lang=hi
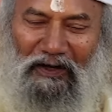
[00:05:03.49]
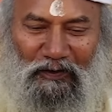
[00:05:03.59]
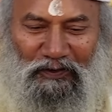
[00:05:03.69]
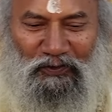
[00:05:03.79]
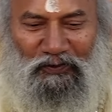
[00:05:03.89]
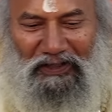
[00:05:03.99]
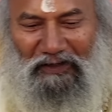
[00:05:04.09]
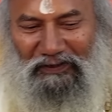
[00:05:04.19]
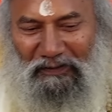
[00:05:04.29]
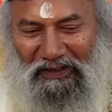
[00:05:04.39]
और
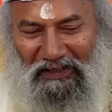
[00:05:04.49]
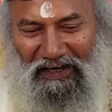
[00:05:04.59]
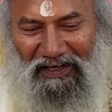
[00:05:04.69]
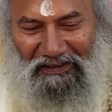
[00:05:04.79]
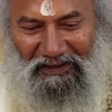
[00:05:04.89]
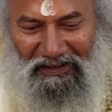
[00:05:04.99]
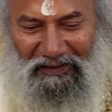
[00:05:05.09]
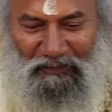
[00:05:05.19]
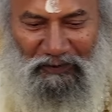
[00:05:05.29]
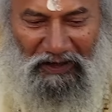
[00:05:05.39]
सुखदेव जी भी लगा लिए
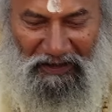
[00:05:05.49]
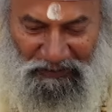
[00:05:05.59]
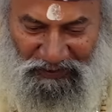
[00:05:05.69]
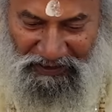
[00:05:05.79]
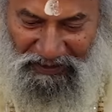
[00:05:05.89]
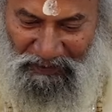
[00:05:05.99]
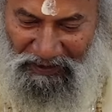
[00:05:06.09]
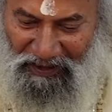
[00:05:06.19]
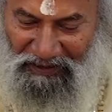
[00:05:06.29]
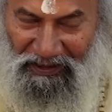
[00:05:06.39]
मुल्ला नासिरुद्दीन भी
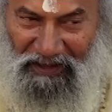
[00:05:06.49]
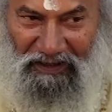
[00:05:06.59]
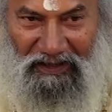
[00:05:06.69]
लगा दिया